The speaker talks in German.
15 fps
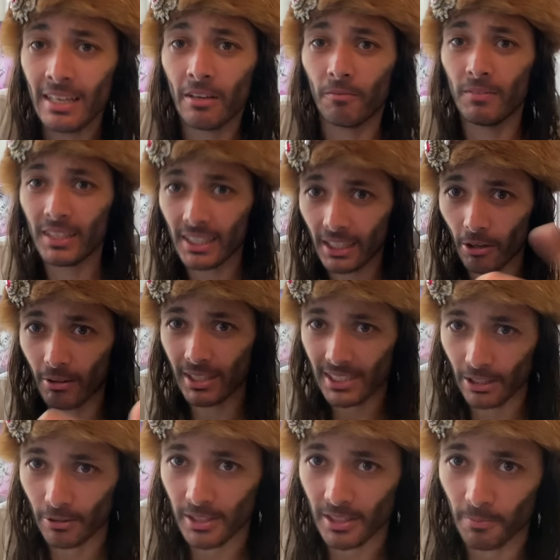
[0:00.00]
Wie genau das
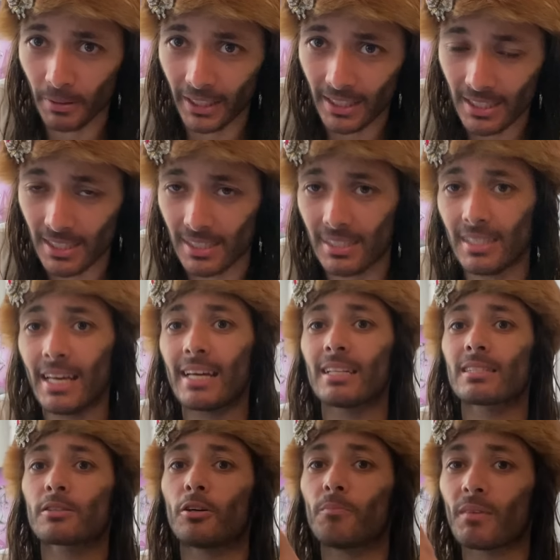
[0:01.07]
ausgeprägt ist, naja,
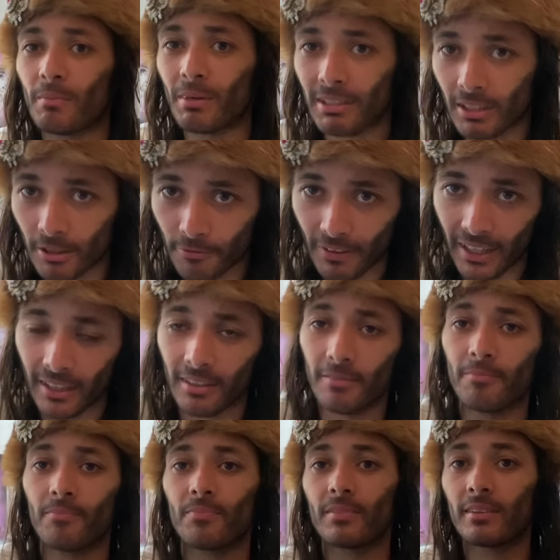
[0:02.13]
das kommt immer drauf
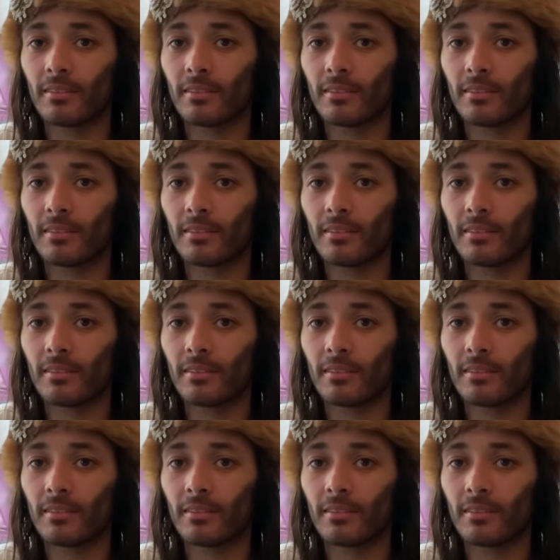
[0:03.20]
an,